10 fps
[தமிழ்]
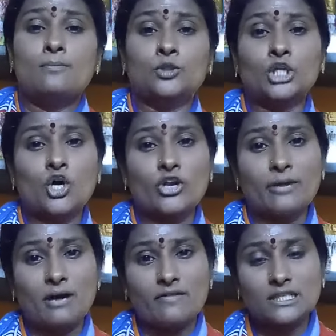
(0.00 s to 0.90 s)

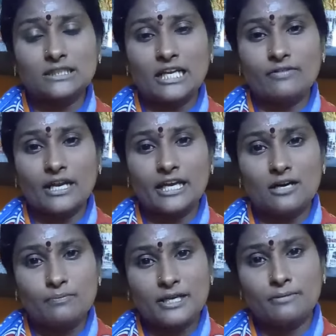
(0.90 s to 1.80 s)
புதுக்கோட்டை மாவட்ட தலைவர்
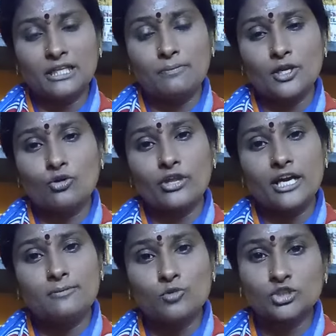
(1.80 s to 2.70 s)
ஐயா
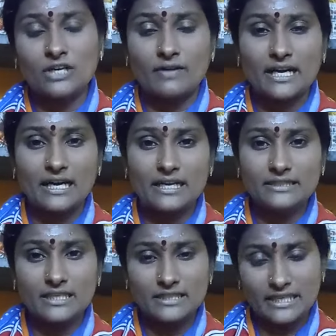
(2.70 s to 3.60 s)
பெருமதிப்பிற்குரிய மூத்த
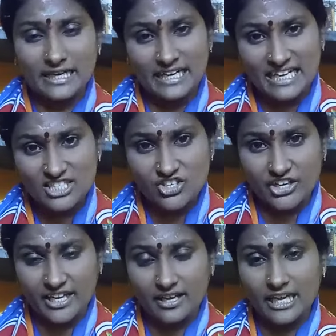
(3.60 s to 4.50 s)
வழக்கறிஞர் திரு
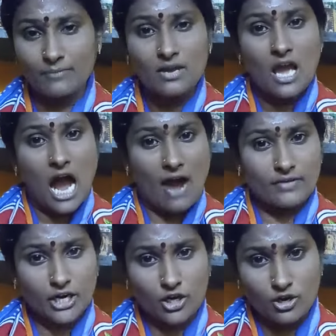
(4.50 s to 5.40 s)
இளஞ்செழியன் ஐயா
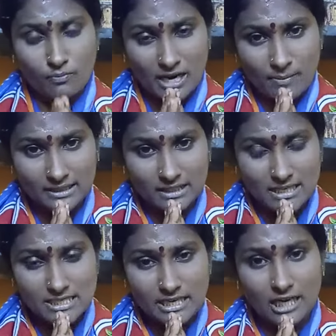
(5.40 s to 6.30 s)
அவர்களுக்கும் மனமார்ந்த
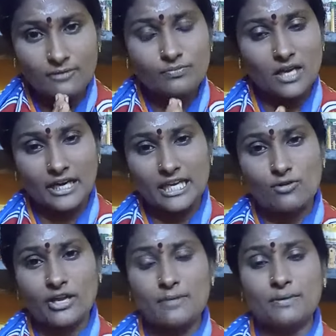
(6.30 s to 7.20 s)
நன்றிகள்
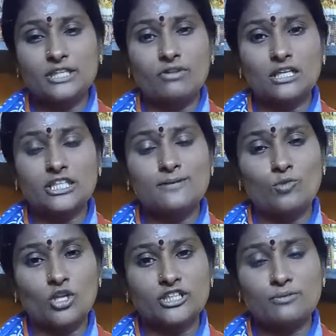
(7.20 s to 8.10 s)
ஐயாவுடைய பதிவுகள்
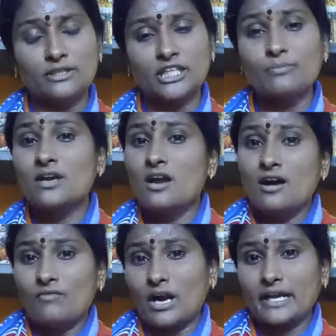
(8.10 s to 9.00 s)
திருமூல திருமந்திரம்
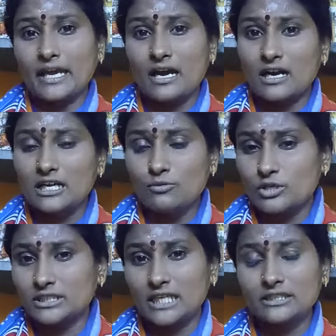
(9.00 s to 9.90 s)
வாழ்க்கைக்கான
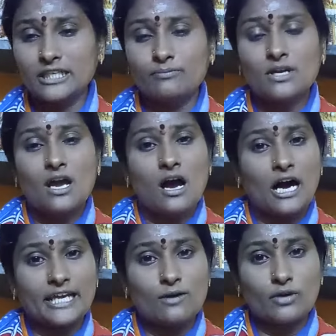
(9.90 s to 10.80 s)
ஒரு தந்திரம்
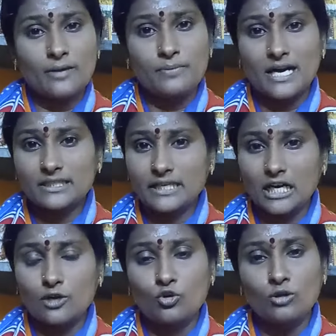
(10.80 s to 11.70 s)
ஐயாவுடைய
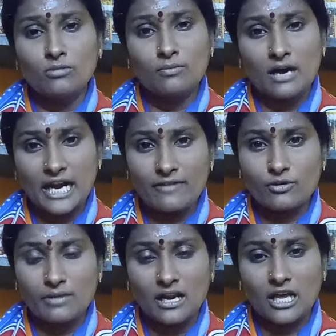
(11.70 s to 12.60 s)
பிரார்த்தனைகள் குடும்பம்
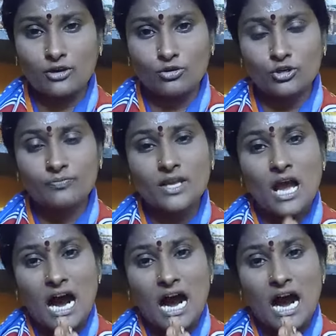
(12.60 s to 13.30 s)
அனைவரும் நல்லா இருக்கணும்னு